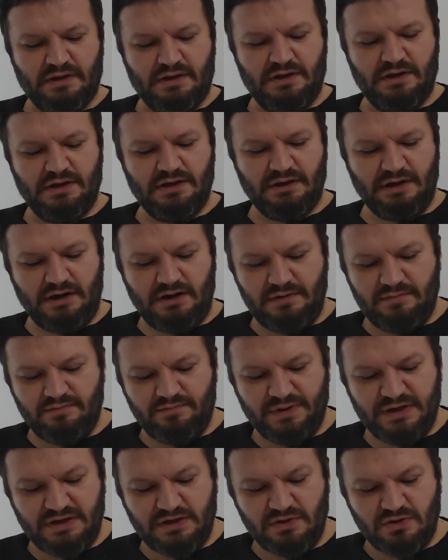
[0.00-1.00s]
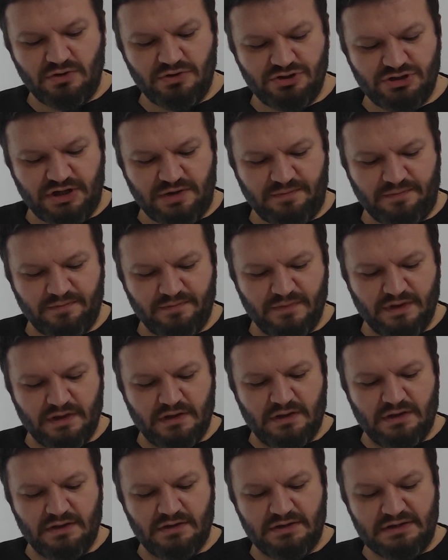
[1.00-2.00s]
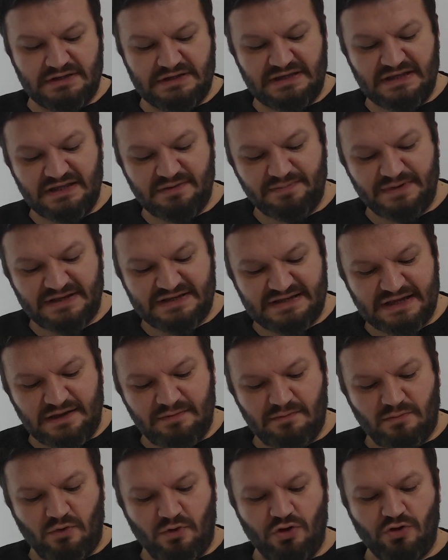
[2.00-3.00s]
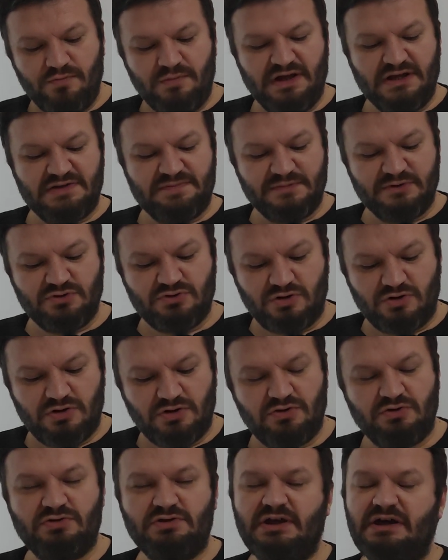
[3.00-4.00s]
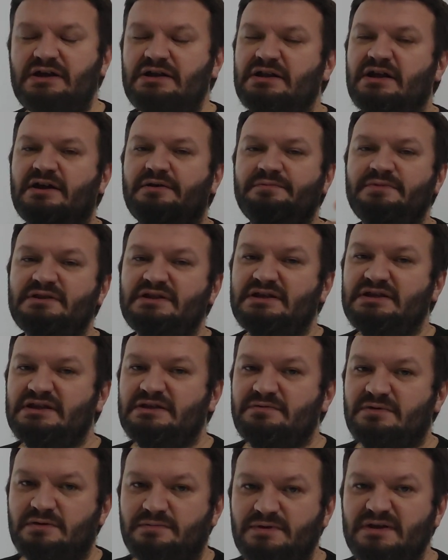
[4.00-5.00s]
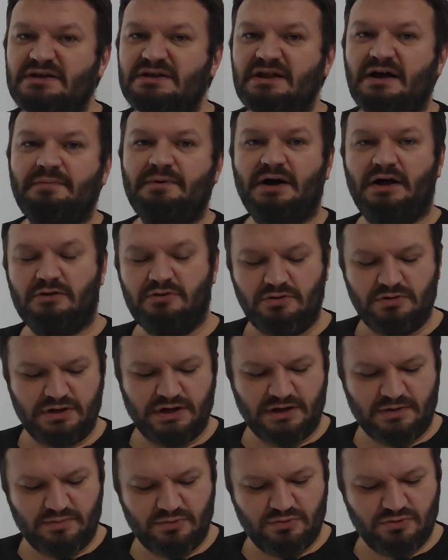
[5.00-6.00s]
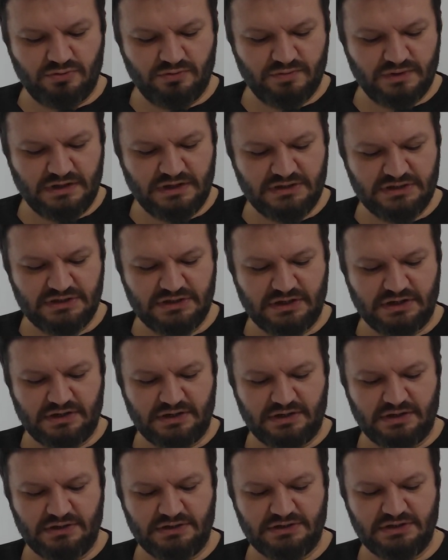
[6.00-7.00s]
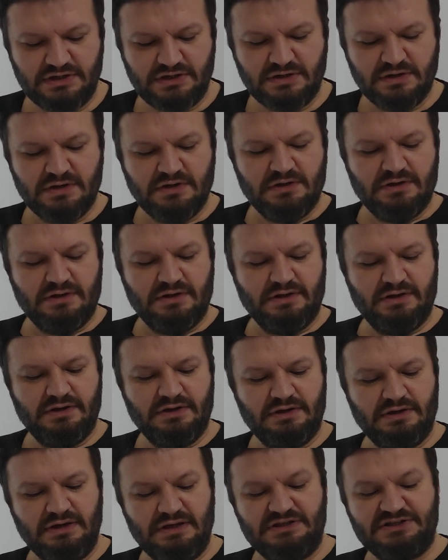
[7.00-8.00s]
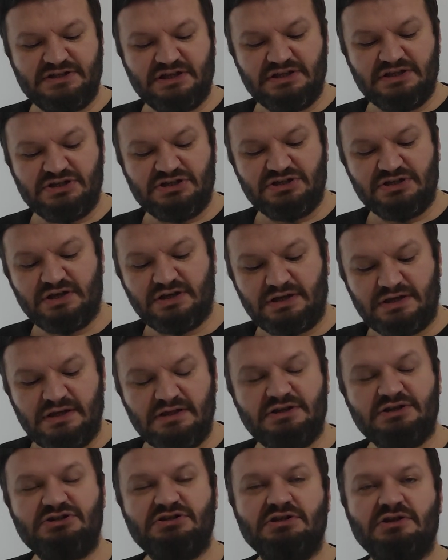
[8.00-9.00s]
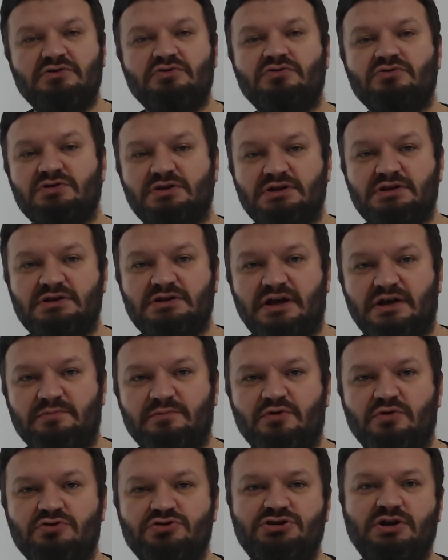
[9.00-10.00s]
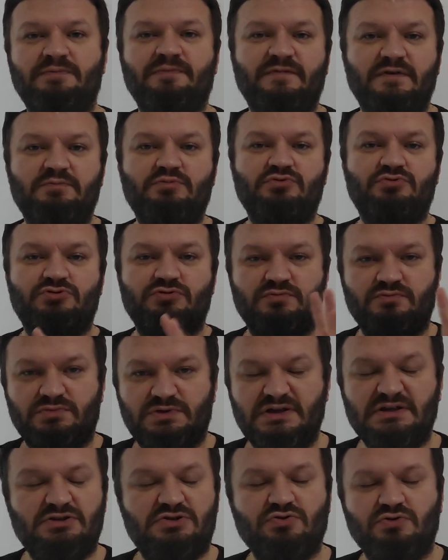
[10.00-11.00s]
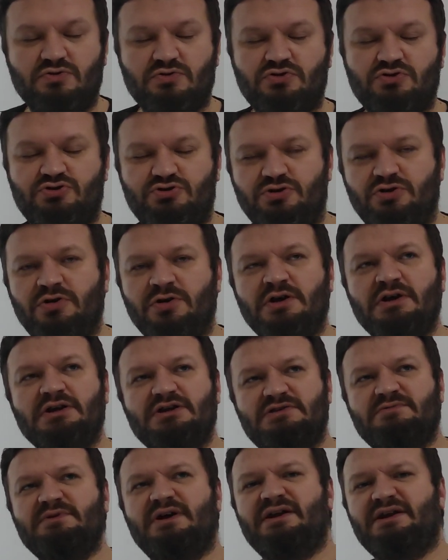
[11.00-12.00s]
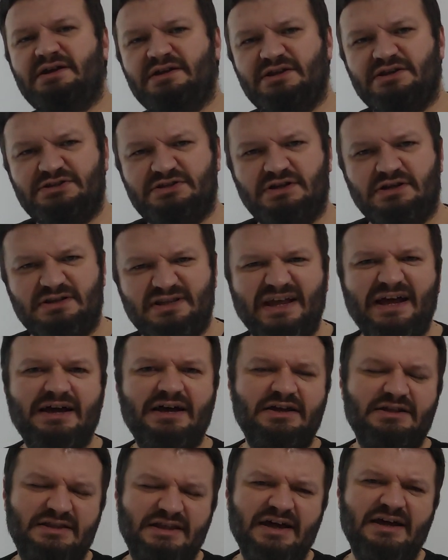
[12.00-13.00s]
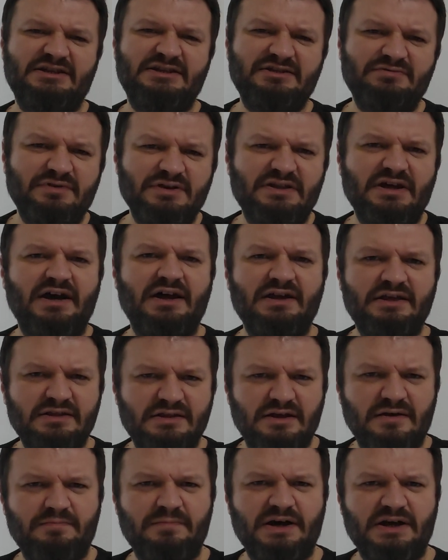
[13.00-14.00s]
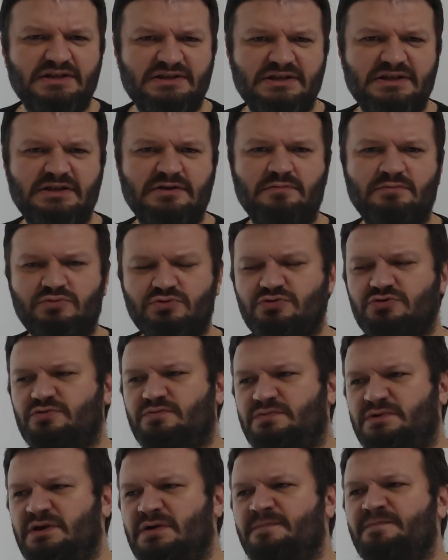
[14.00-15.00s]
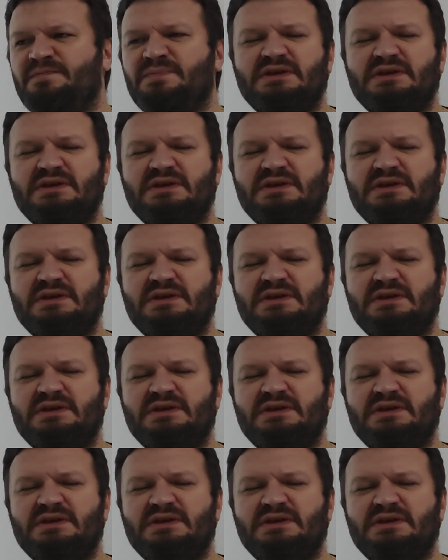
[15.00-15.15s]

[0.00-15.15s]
E, peki hocam e, gitmesem olmaz mı zorlu gönderirler mi? Dediğim gibi yıla bağlı olarak bu durum değişir arkadaşlar. E, ilçe dışına, il dışına gönderirler mi hocam ve bu durum nasıl oluşuyor? Şimdi arkadaşlar ter, tercih ve tayinden bahsedeyim bu durumda.